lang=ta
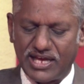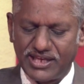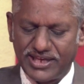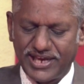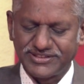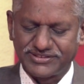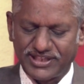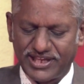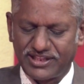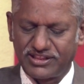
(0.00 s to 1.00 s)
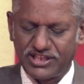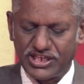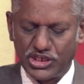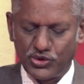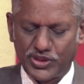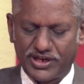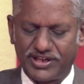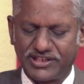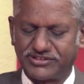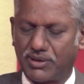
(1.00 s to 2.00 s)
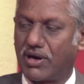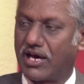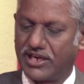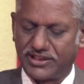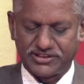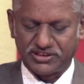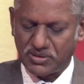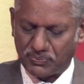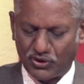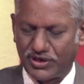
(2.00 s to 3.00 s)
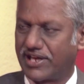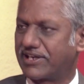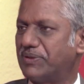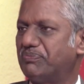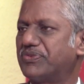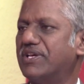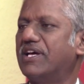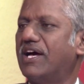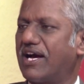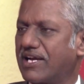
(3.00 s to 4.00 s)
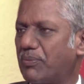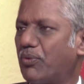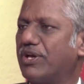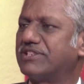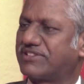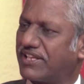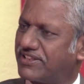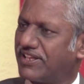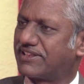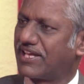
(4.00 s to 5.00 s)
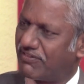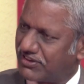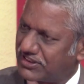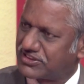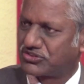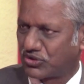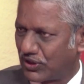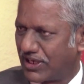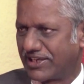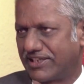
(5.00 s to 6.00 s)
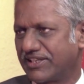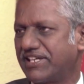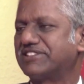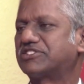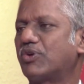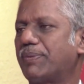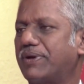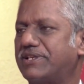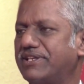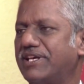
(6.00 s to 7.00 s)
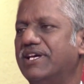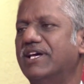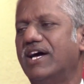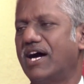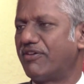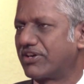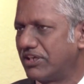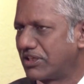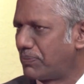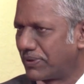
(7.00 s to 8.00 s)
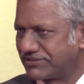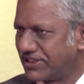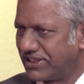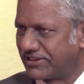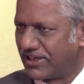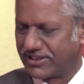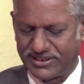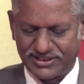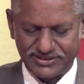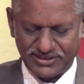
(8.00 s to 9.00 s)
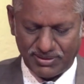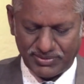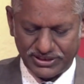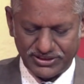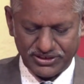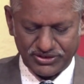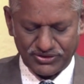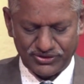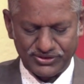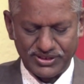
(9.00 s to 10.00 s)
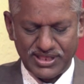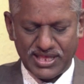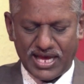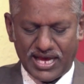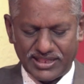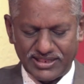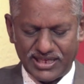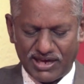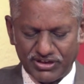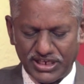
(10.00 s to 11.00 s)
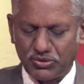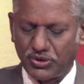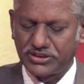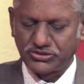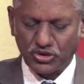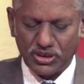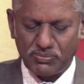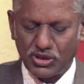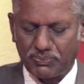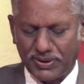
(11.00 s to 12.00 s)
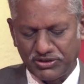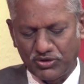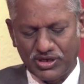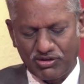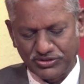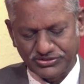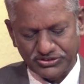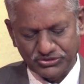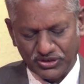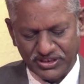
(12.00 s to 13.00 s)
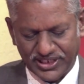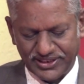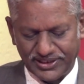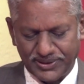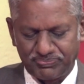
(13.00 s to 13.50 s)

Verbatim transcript: அங்கே சேர்ந்து யூதருடைய ஜப ஆலயத்திற்கு போனார்கள் அங்கே போய் சத்தியத்தை அவர்களுக்கு சொன்னார்கள் கிறிஸ்துவை பற்றி அவர்களுக்கு பிரசங்கித்தார்கள் என்று நாம் அறிந்திருக்கிறோம் அதை அவர்களை குறித்து சொல்லும்போது பதினோராவது வசனம் சொல்லுகிறது